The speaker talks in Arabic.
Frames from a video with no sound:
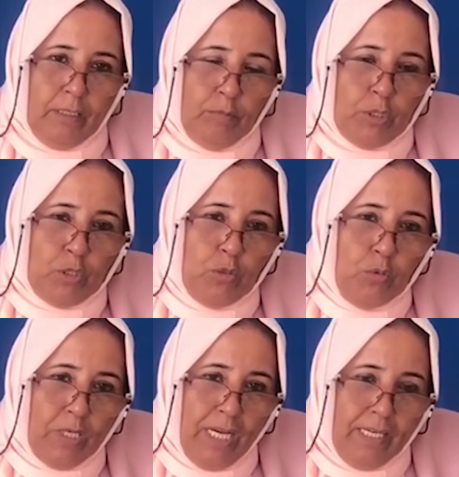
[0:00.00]

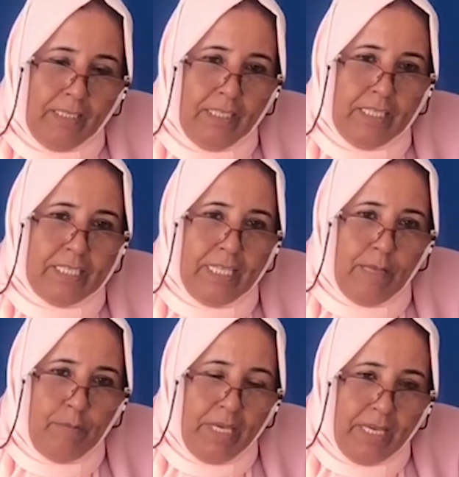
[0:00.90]
بالصورة
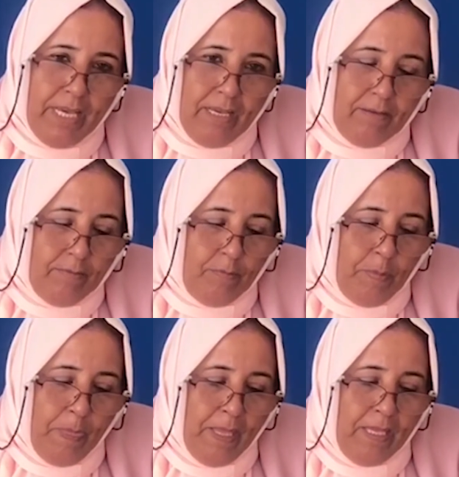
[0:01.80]
الإسلامية
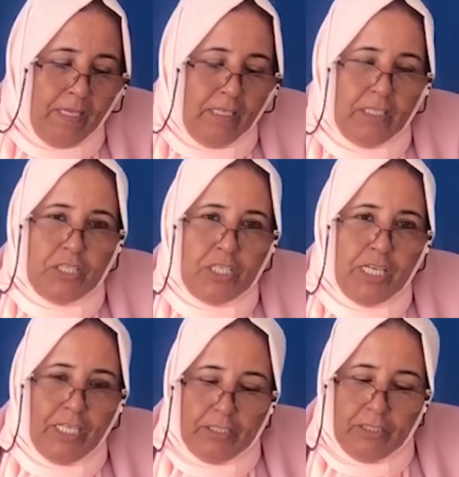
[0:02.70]

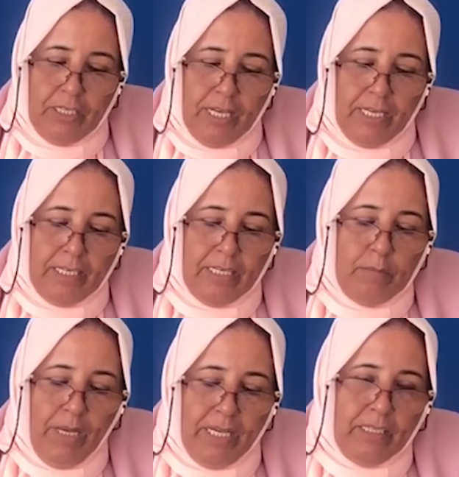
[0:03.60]
الشارع كله كان
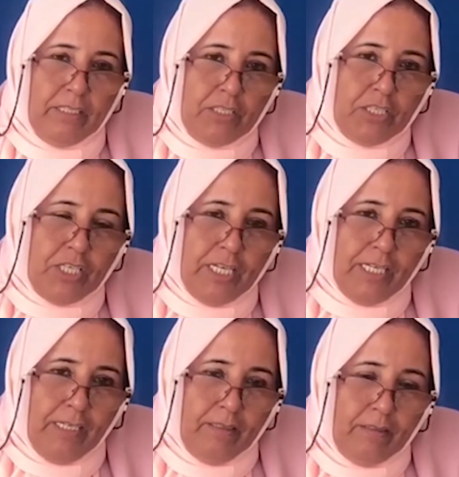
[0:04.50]
معاه
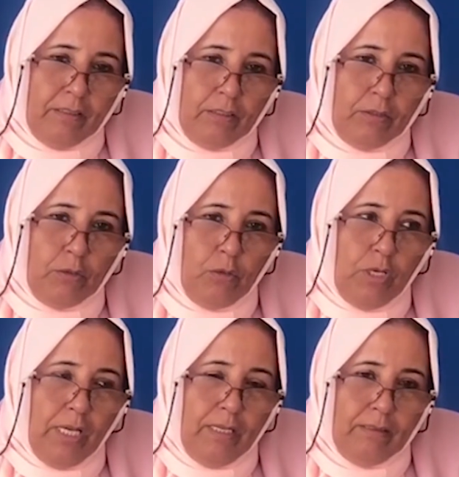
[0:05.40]
الشارع
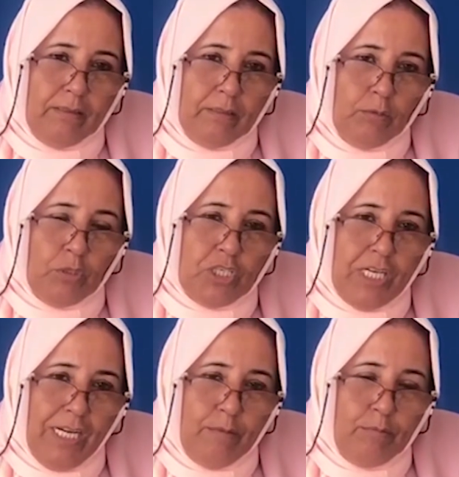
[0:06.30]
كله
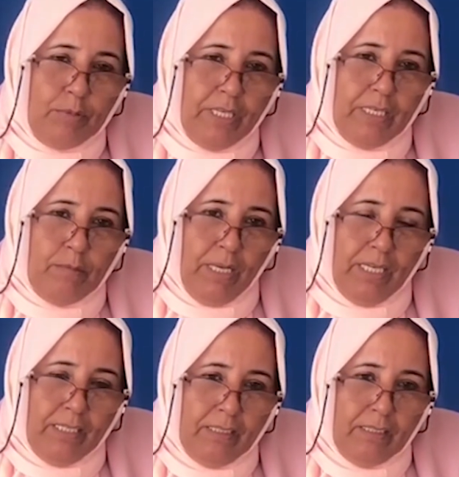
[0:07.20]
والشعب كان
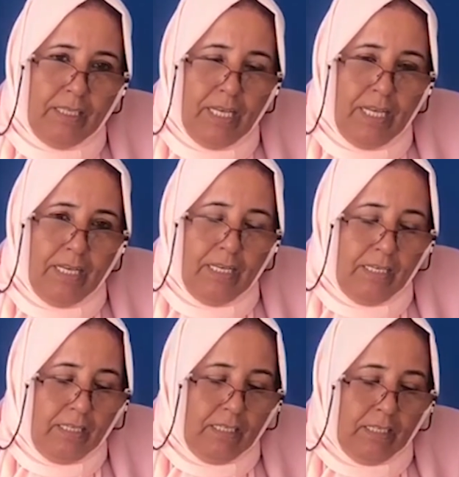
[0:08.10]
معاه
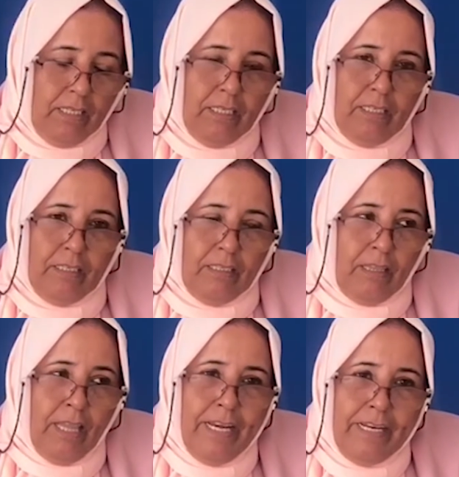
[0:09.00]
آه،
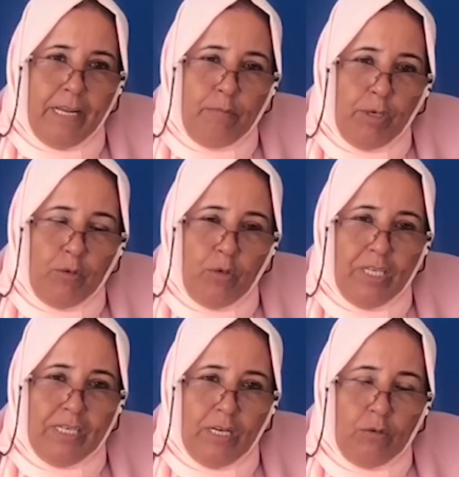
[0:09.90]
ظنا منه
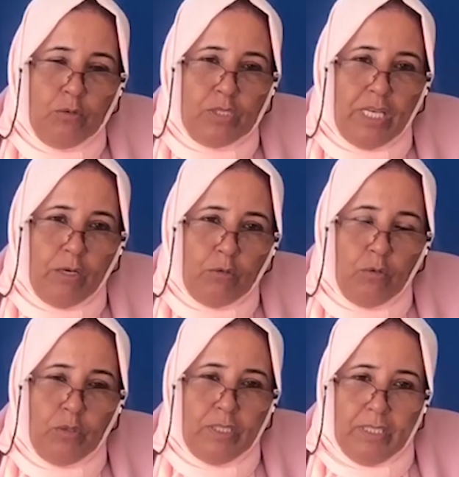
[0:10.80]
أنه
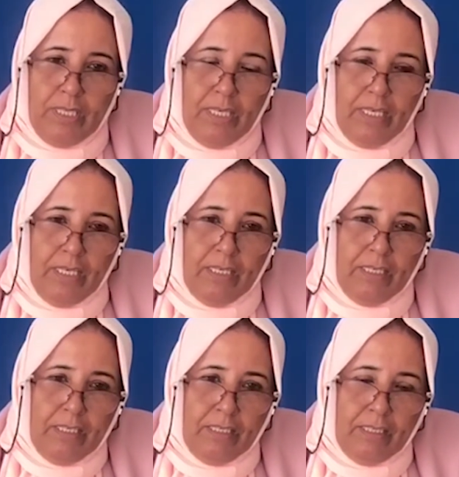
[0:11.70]
سيكون
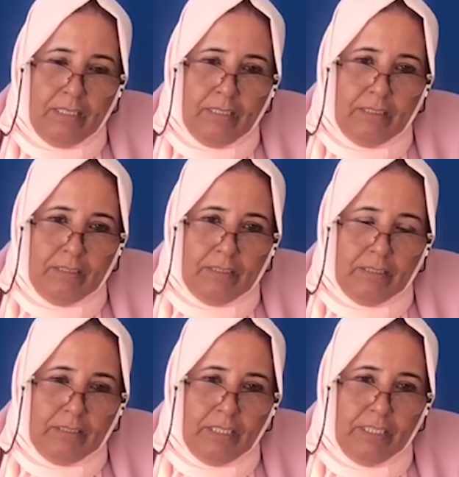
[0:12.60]
آه،
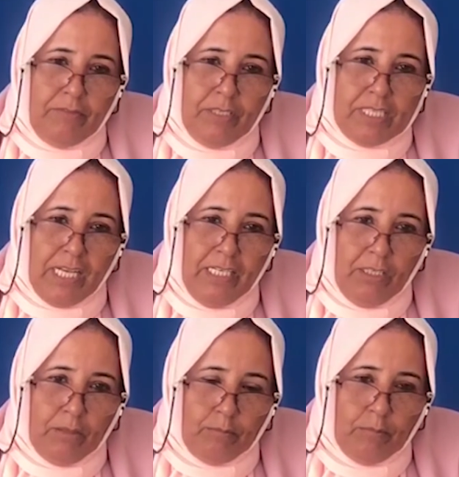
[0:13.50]
يعني في
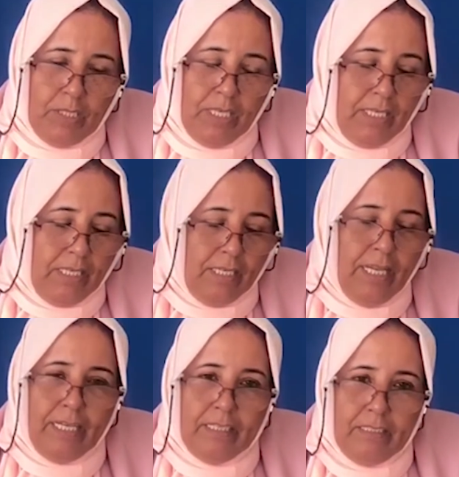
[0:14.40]
صالحهم
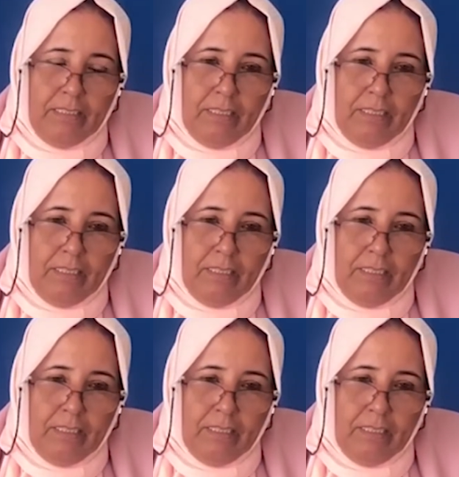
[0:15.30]
لكن